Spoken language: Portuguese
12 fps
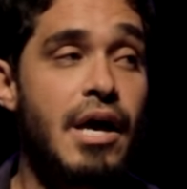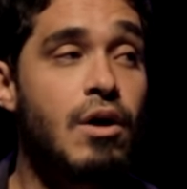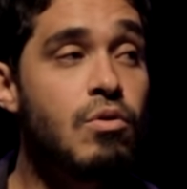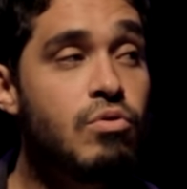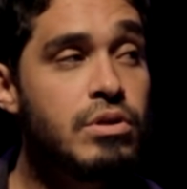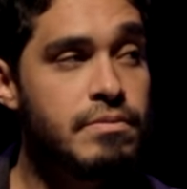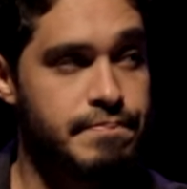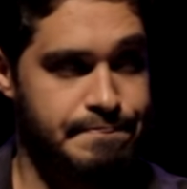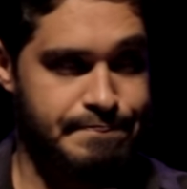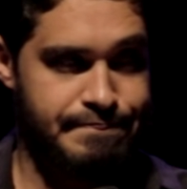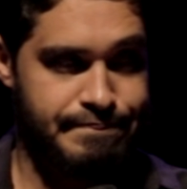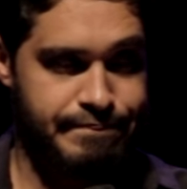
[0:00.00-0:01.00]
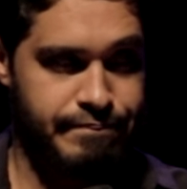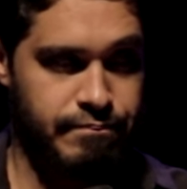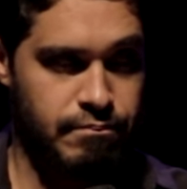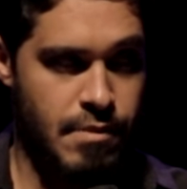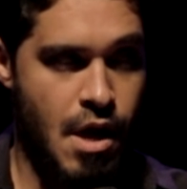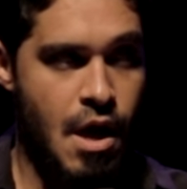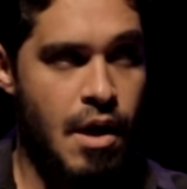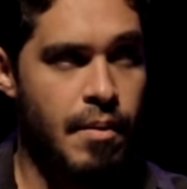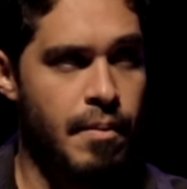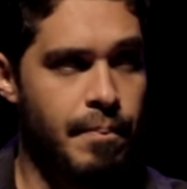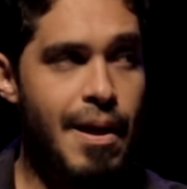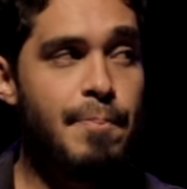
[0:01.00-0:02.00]
é ruim,
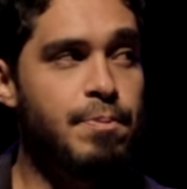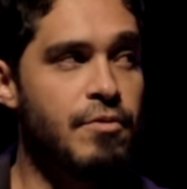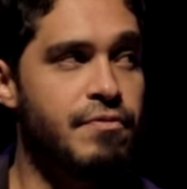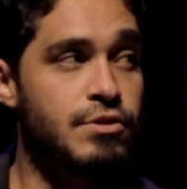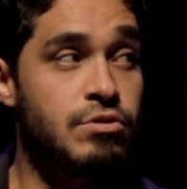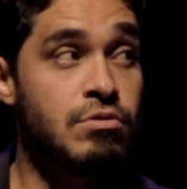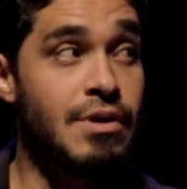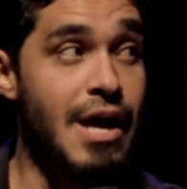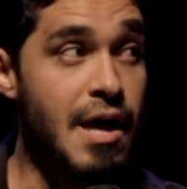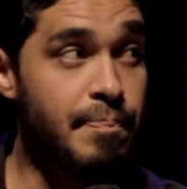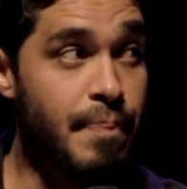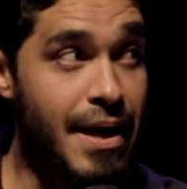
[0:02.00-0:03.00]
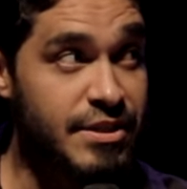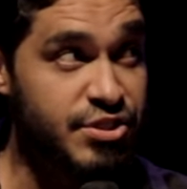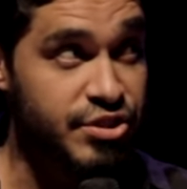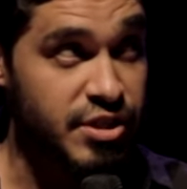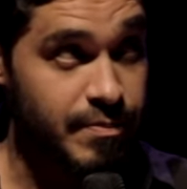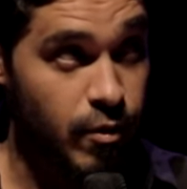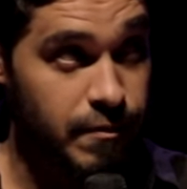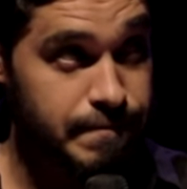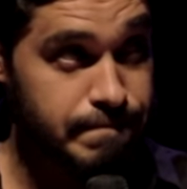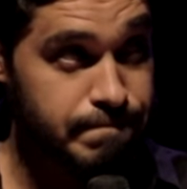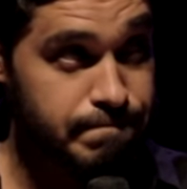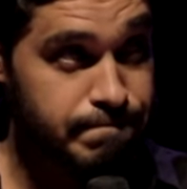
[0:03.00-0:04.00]
para o professora é péssimo.
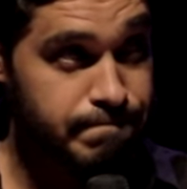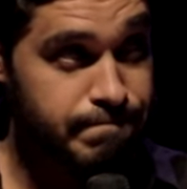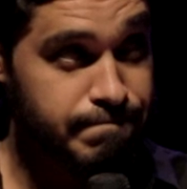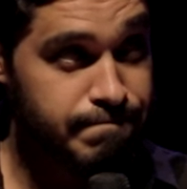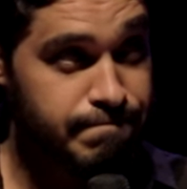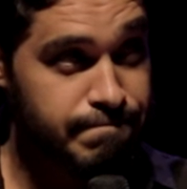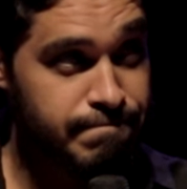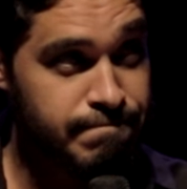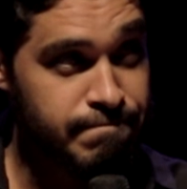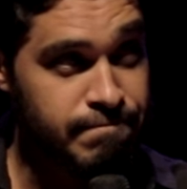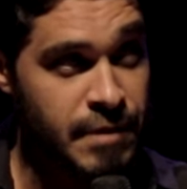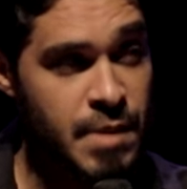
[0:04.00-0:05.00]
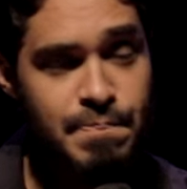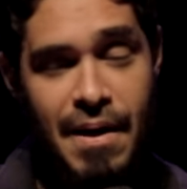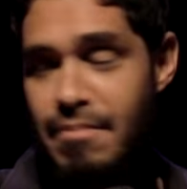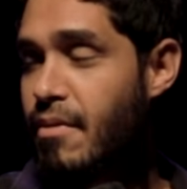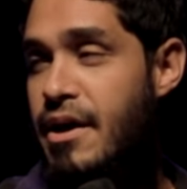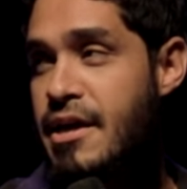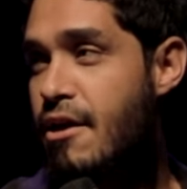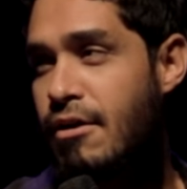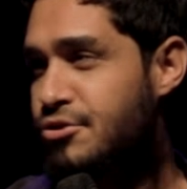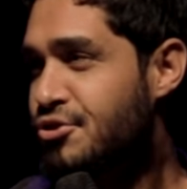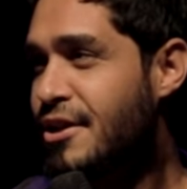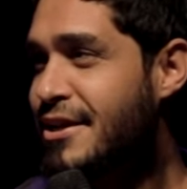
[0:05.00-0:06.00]
E para a mãe é uma
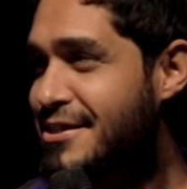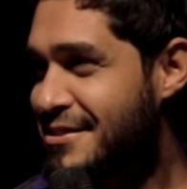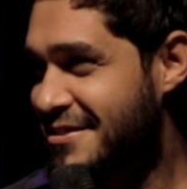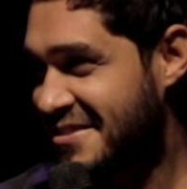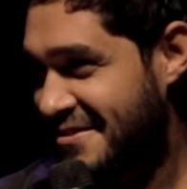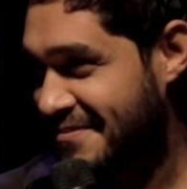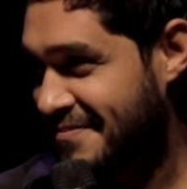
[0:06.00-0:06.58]
delícia.